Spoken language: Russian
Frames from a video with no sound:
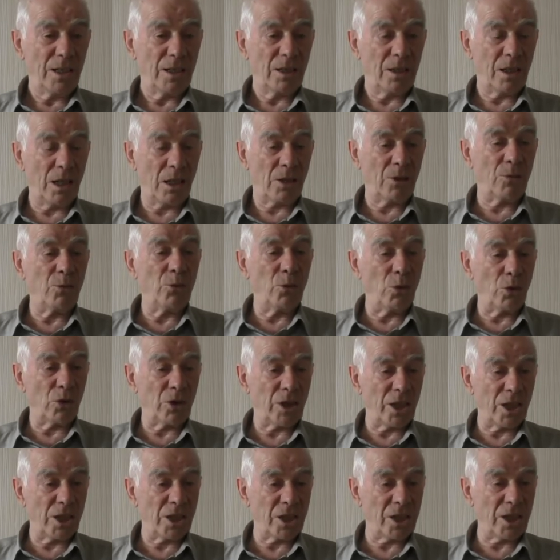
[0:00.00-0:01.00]
как
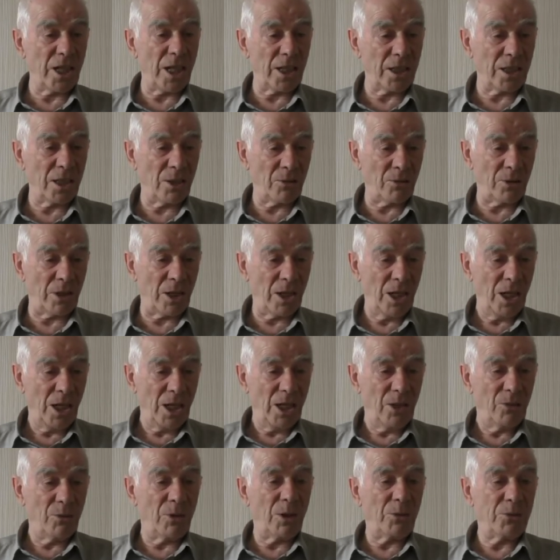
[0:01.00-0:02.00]
волка жадного
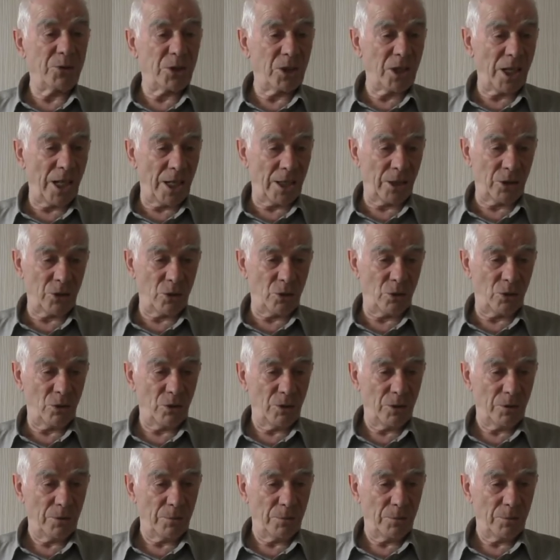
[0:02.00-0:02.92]
в овчарню.